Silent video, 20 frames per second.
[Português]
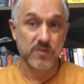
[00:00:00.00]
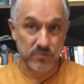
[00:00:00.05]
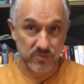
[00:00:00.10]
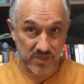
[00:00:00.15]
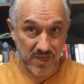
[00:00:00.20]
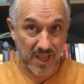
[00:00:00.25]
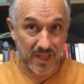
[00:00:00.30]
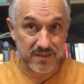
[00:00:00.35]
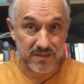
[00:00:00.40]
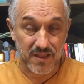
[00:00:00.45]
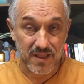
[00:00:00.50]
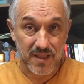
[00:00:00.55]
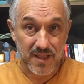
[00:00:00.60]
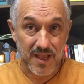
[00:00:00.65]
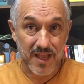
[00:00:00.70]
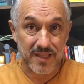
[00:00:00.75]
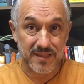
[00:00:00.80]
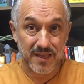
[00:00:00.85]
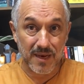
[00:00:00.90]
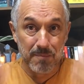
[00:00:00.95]
usado.
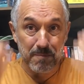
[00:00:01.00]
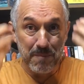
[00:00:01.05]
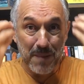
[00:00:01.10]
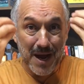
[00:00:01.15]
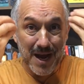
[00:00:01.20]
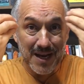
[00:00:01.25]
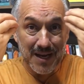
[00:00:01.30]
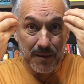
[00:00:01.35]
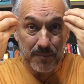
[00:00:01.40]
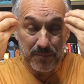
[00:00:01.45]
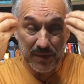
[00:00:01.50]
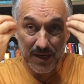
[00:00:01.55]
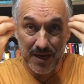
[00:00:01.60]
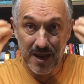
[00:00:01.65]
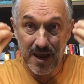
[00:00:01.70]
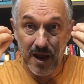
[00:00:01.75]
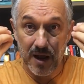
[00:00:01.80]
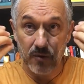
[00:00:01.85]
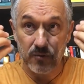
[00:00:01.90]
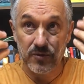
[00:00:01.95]
Atrapalha a
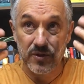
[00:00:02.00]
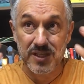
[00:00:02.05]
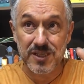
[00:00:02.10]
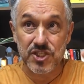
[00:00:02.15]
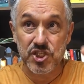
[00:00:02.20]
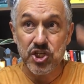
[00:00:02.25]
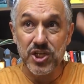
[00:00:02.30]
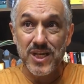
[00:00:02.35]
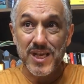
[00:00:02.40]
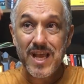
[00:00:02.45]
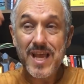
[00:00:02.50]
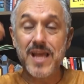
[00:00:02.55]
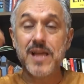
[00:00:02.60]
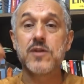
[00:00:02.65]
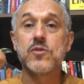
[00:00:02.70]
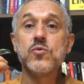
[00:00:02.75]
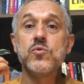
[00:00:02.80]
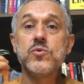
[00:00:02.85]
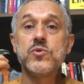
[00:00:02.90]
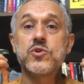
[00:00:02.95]
pineal. De dia é
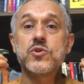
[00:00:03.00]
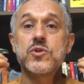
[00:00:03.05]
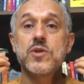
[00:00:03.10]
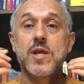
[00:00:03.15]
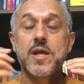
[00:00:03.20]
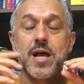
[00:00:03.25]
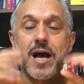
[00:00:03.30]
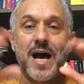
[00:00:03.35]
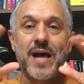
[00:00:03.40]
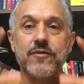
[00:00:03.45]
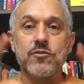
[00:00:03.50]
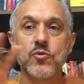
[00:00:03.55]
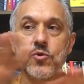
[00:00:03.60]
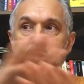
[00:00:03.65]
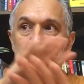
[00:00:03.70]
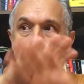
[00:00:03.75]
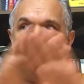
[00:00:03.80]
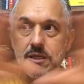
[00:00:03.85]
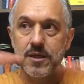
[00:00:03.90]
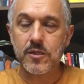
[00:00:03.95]
luz, à
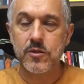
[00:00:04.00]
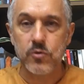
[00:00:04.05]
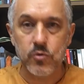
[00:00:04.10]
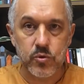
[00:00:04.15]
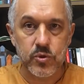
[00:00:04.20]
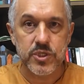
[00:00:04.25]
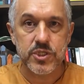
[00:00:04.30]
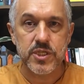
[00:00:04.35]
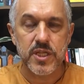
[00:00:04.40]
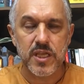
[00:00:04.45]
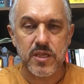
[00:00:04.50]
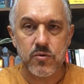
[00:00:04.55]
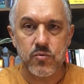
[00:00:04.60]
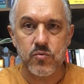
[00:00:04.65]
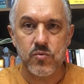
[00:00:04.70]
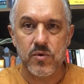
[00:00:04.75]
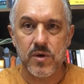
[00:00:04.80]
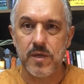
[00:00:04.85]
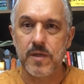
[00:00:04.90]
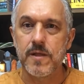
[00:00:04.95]
noite luz
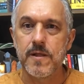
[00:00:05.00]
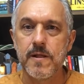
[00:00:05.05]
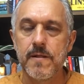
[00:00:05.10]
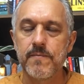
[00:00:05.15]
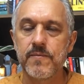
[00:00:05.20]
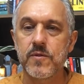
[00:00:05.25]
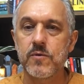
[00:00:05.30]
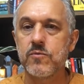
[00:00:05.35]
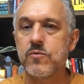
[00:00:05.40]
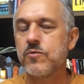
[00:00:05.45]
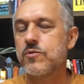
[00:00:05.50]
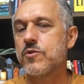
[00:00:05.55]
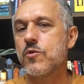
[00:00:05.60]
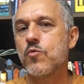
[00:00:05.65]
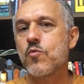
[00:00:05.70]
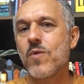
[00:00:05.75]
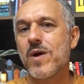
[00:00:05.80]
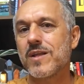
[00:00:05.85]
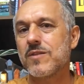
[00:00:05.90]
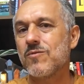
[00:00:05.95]
nenhuma. Então, no seu
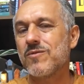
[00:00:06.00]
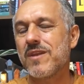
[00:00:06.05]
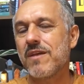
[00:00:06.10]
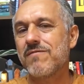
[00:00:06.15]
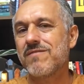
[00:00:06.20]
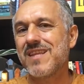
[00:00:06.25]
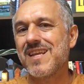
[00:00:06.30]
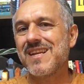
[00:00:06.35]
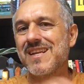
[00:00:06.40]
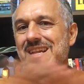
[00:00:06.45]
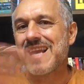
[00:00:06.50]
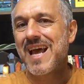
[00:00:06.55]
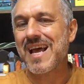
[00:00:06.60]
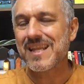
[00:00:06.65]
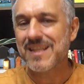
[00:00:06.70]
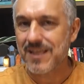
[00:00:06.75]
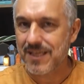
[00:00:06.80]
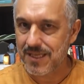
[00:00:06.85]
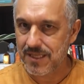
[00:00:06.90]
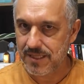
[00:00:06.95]
quarto não deve ter nada que